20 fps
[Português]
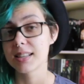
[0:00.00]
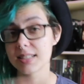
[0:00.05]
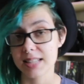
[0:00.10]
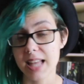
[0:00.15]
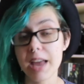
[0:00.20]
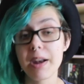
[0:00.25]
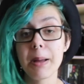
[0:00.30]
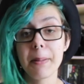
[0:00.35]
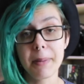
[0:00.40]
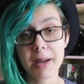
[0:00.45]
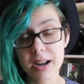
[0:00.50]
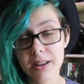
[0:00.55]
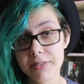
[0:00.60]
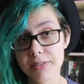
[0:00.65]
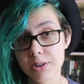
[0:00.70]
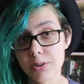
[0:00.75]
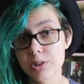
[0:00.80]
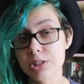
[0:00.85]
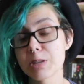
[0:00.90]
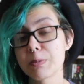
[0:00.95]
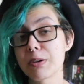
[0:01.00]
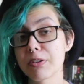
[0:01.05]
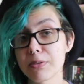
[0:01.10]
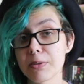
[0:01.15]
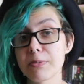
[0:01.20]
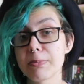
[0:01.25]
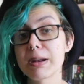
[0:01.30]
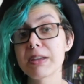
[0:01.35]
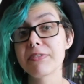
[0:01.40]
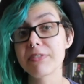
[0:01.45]
Sério, é maravilhoso, é meu
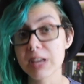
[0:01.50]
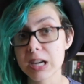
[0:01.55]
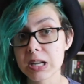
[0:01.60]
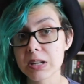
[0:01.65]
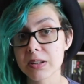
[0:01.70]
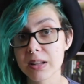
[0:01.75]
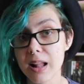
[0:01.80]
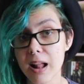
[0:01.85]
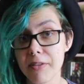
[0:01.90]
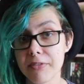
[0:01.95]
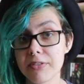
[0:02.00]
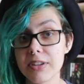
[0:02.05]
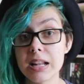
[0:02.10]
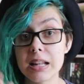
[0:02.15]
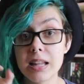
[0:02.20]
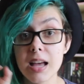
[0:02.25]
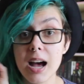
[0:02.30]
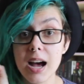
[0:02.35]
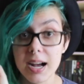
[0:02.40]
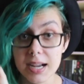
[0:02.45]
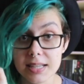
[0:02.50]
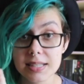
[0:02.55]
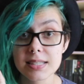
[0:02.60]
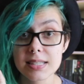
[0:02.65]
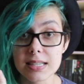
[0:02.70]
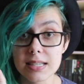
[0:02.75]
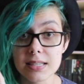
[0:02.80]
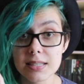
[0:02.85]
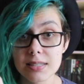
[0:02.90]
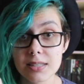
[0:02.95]
filme preferido da vida,
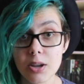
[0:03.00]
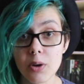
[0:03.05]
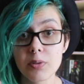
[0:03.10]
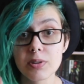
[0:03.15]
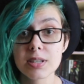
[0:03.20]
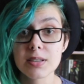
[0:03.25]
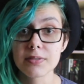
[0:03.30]
assistam.